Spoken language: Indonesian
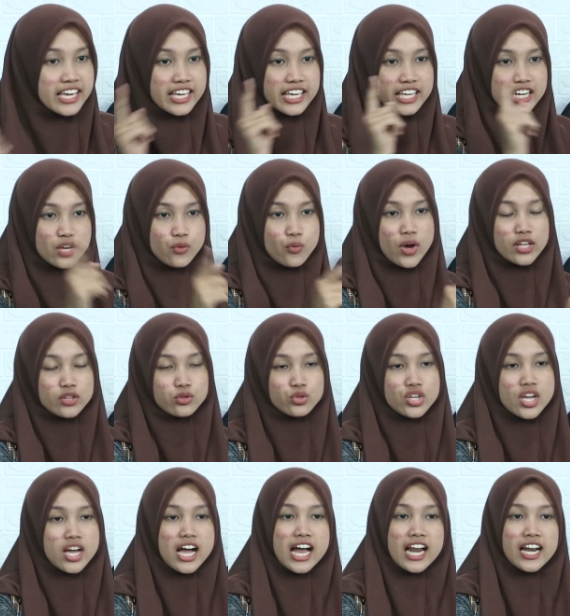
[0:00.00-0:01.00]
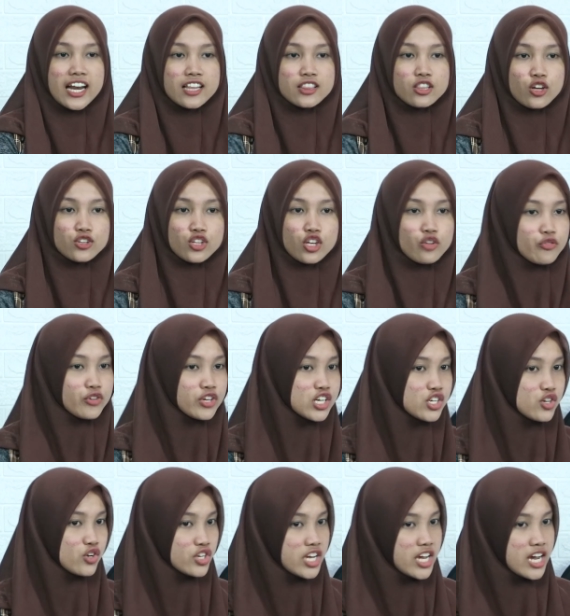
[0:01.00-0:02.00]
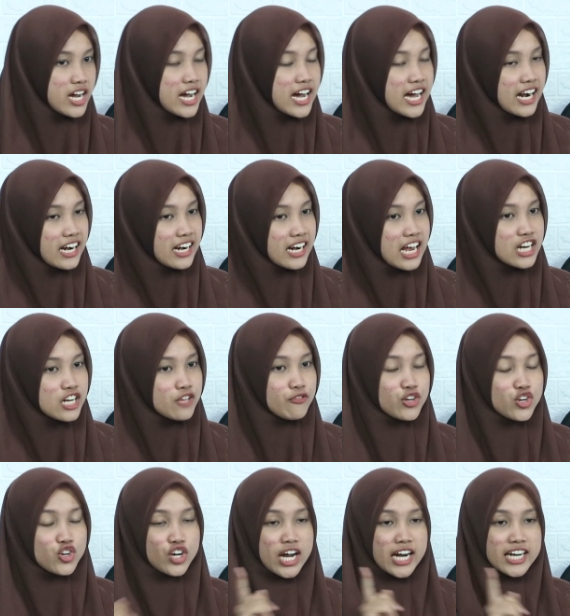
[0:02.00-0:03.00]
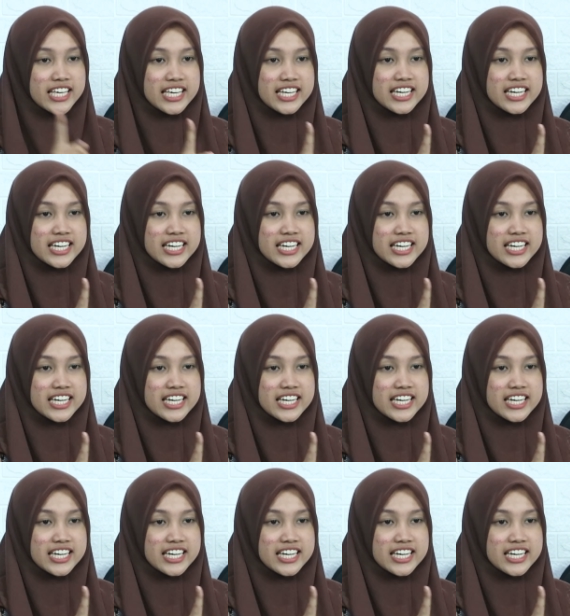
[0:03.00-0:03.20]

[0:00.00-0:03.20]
ini waktunya kalian tonton videonya ya karena di video kali